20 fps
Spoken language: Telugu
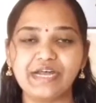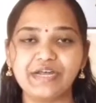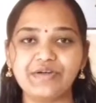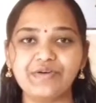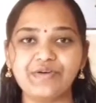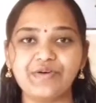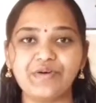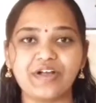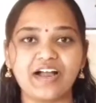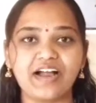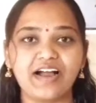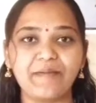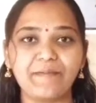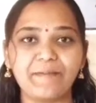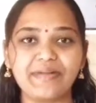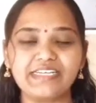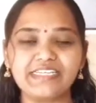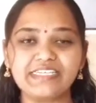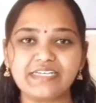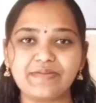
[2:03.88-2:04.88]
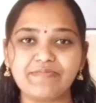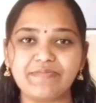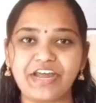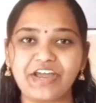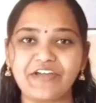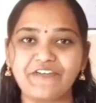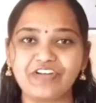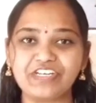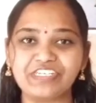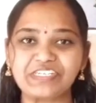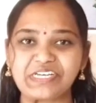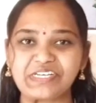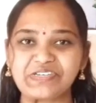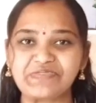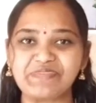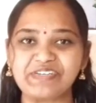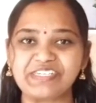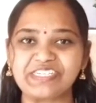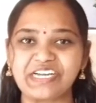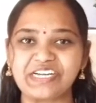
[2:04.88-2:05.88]
నేను ఒక మంచి బ్రేక్ఫాస్ట్
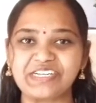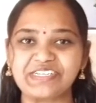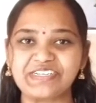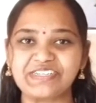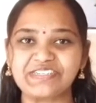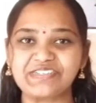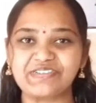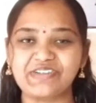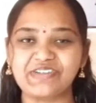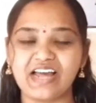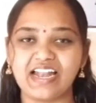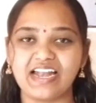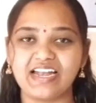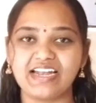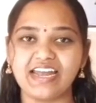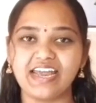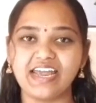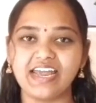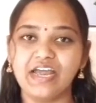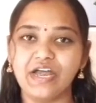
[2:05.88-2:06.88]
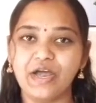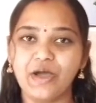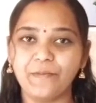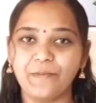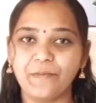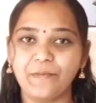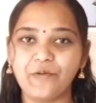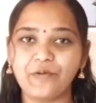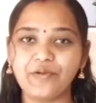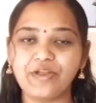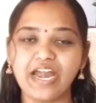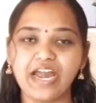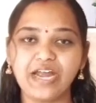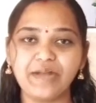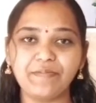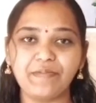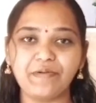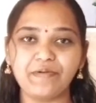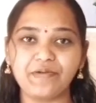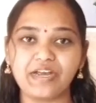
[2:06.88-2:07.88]
రెసిపీ షేర్ చేస్తున్నానండి పూరి
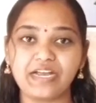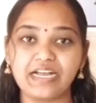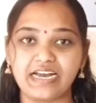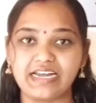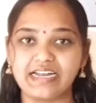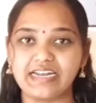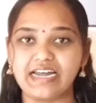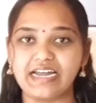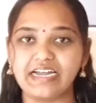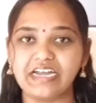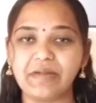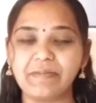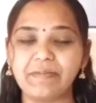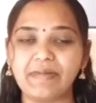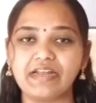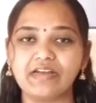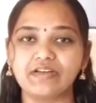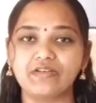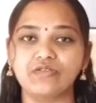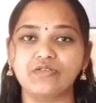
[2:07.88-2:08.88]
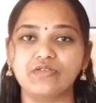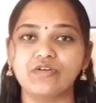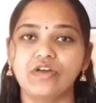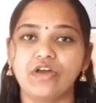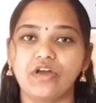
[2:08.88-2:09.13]
అండ్ పూరి కర్రీ అండి మనకు